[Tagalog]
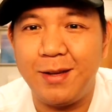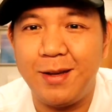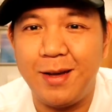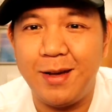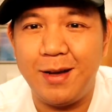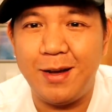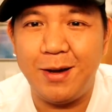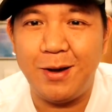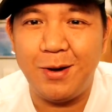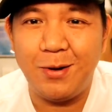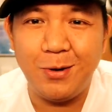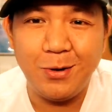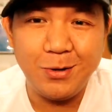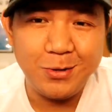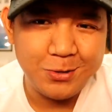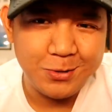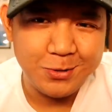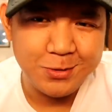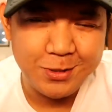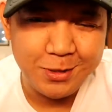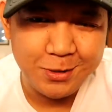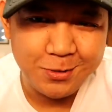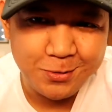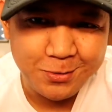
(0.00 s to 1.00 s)
uh,
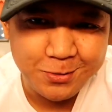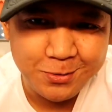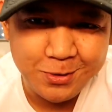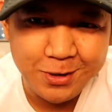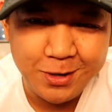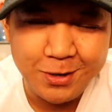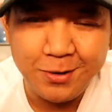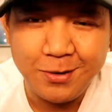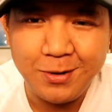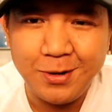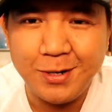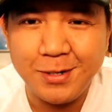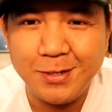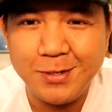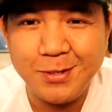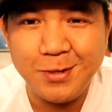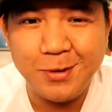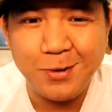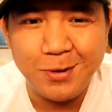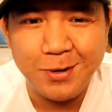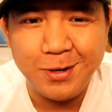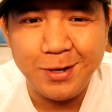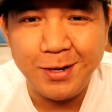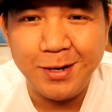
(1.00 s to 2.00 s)
also sa crew ganun ang
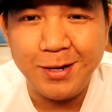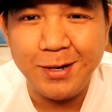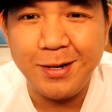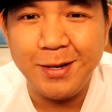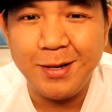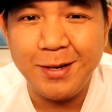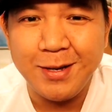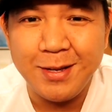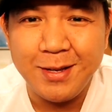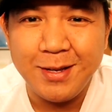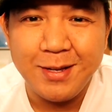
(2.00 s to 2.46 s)
story